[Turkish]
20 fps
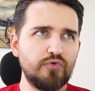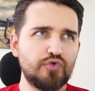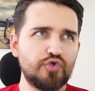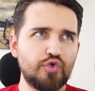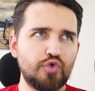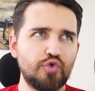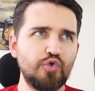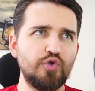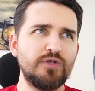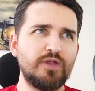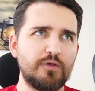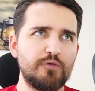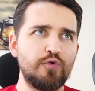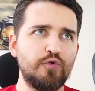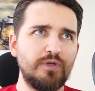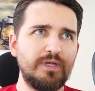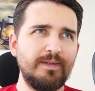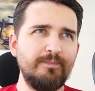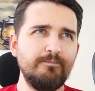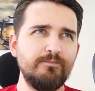şunu da
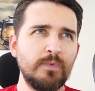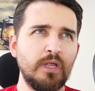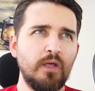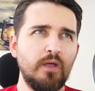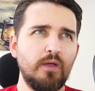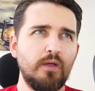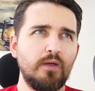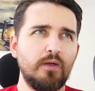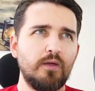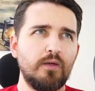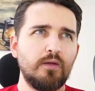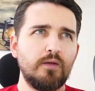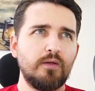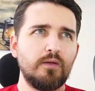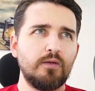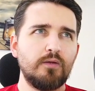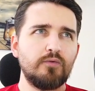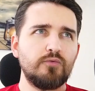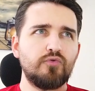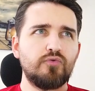söyleyeyim.
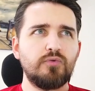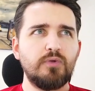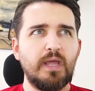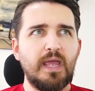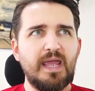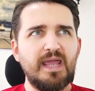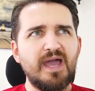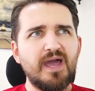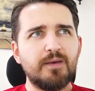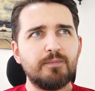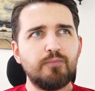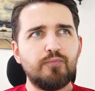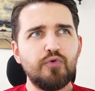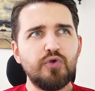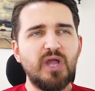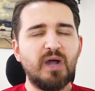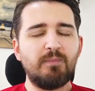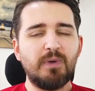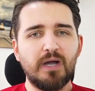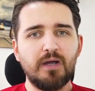Eğer
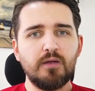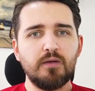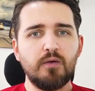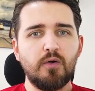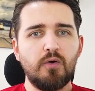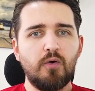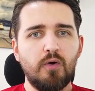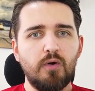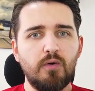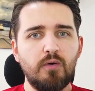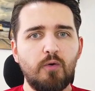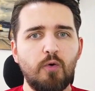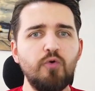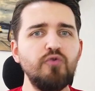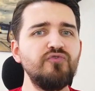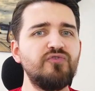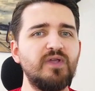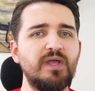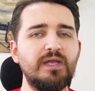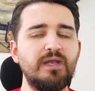bu yama
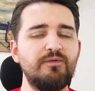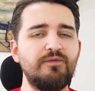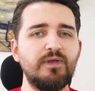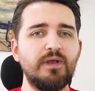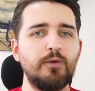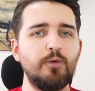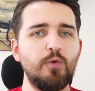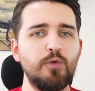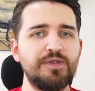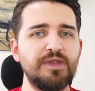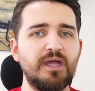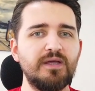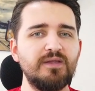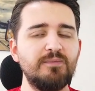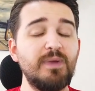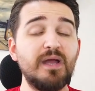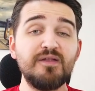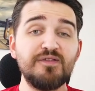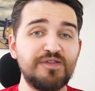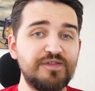10 TL falan
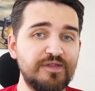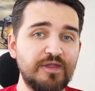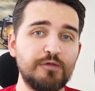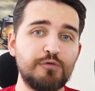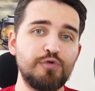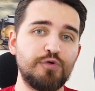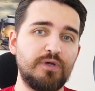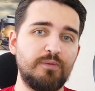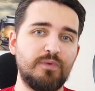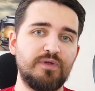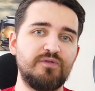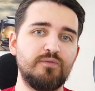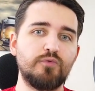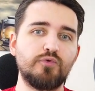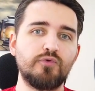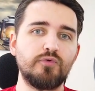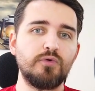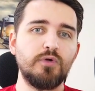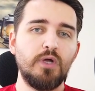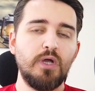olsaydı ben size sorayım hadi
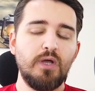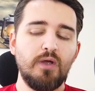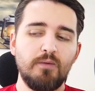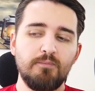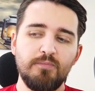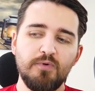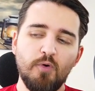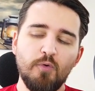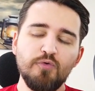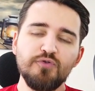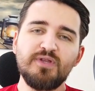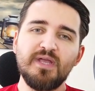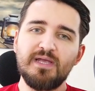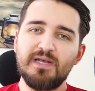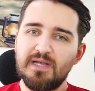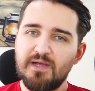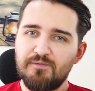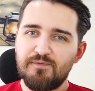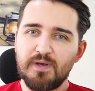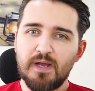bunu. Bir 10
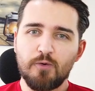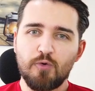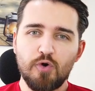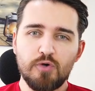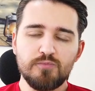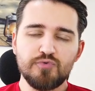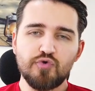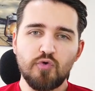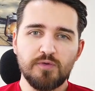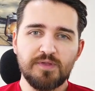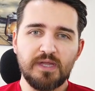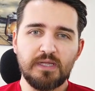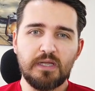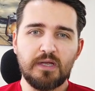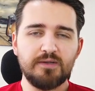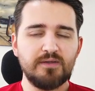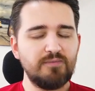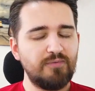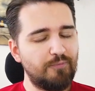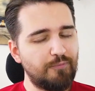TL'ye falan koymuş
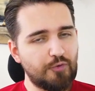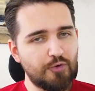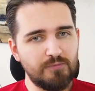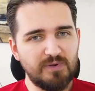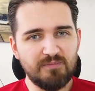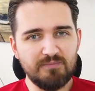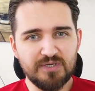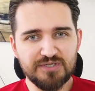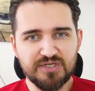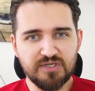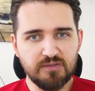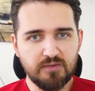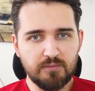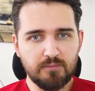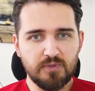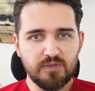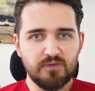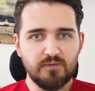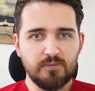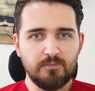olsalardı bu problem yaşanır
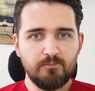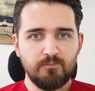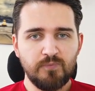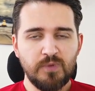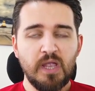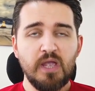mıydı?